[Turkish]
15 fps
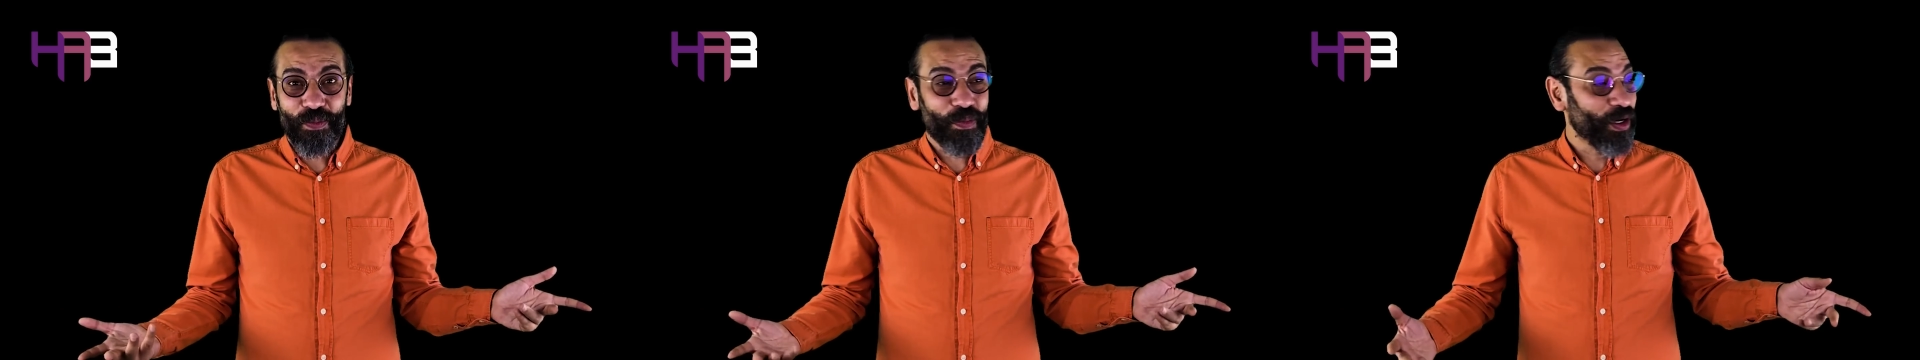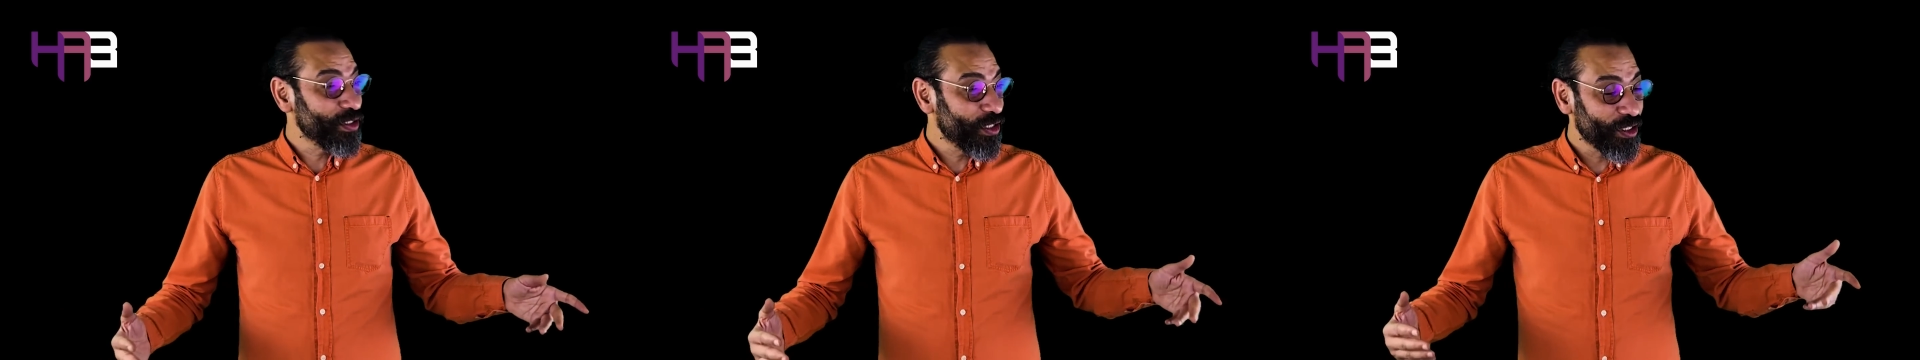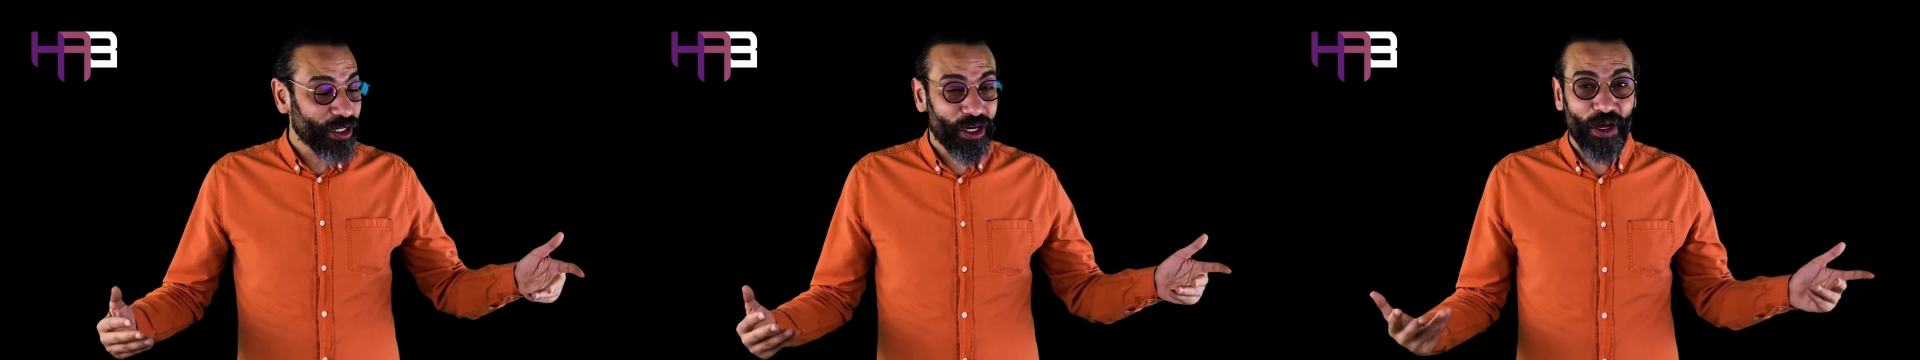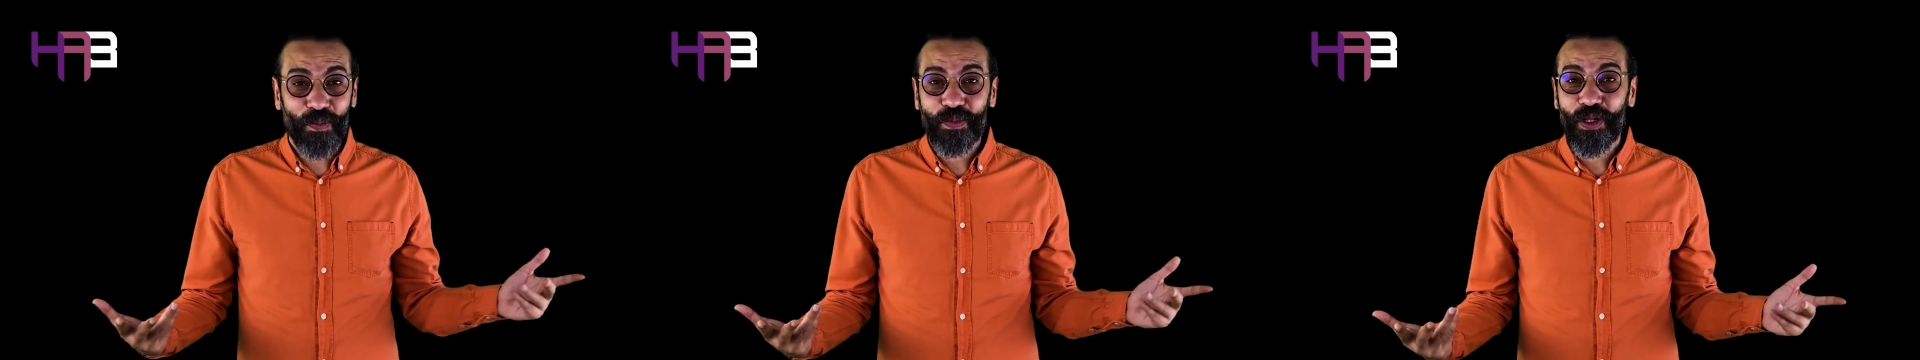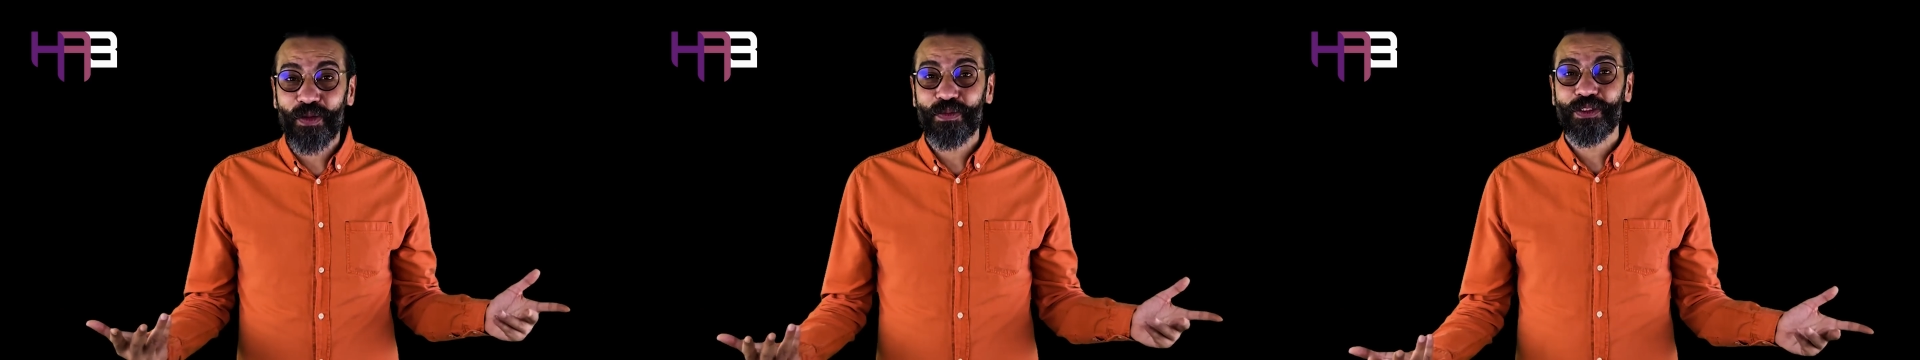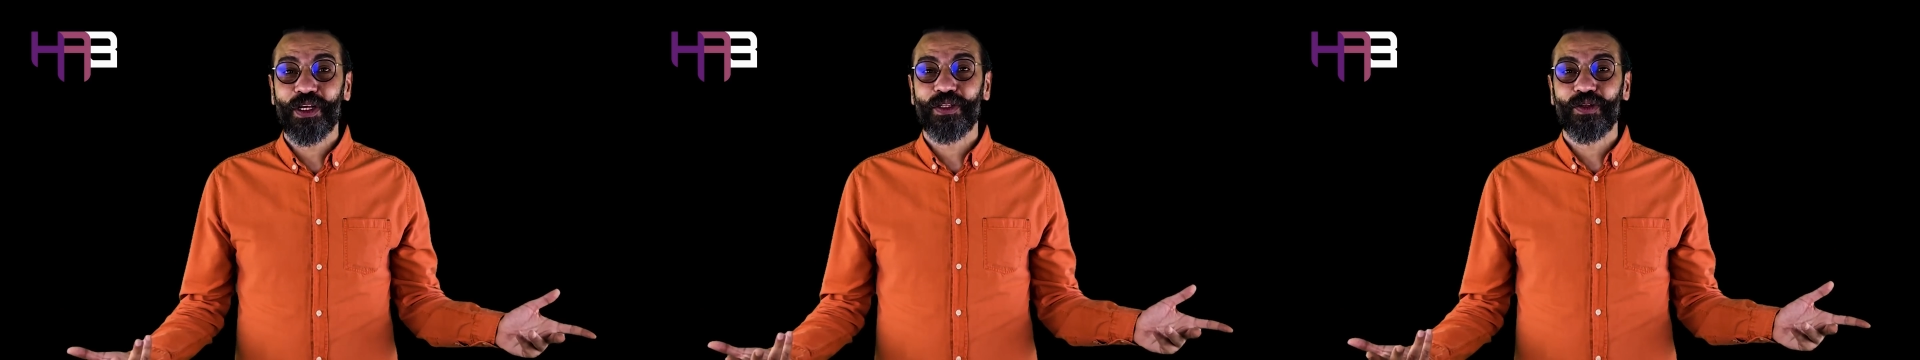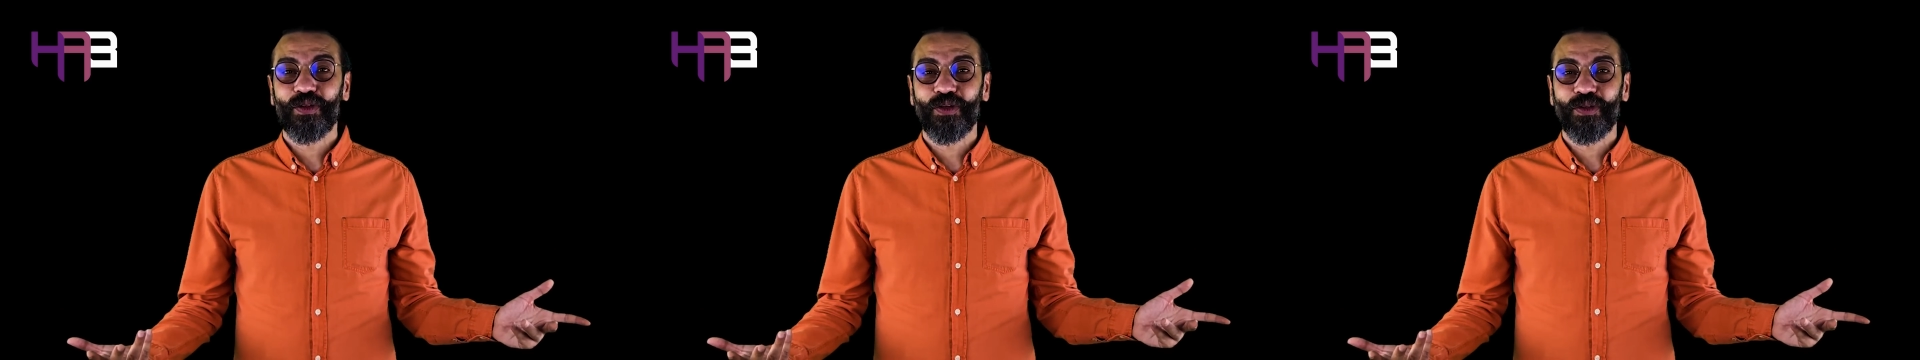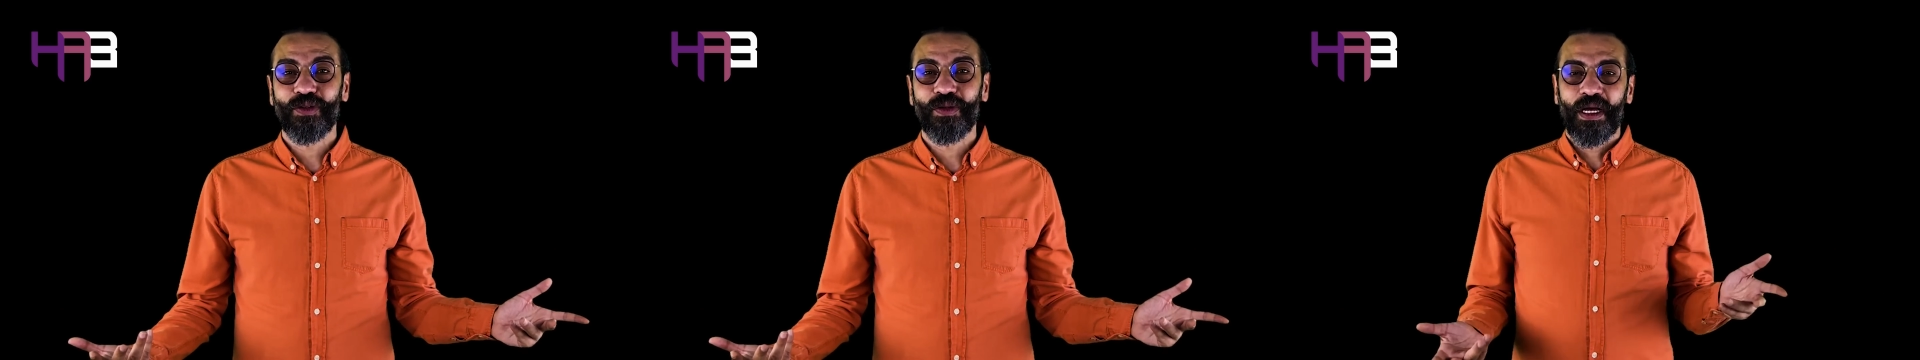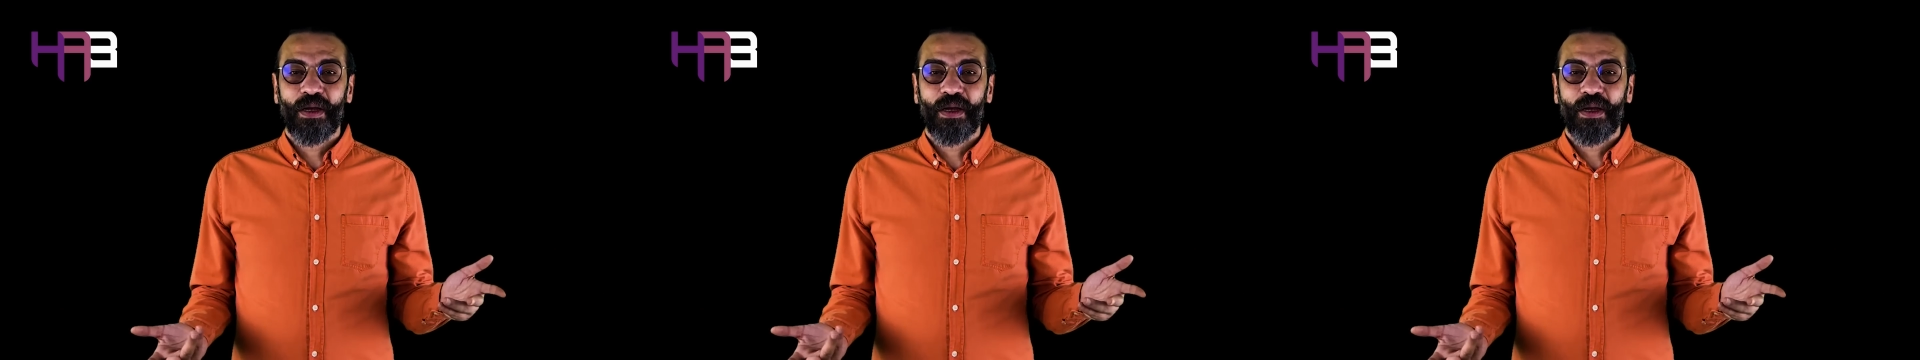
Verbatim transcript: Pazarda kaplan mı satılıyordu?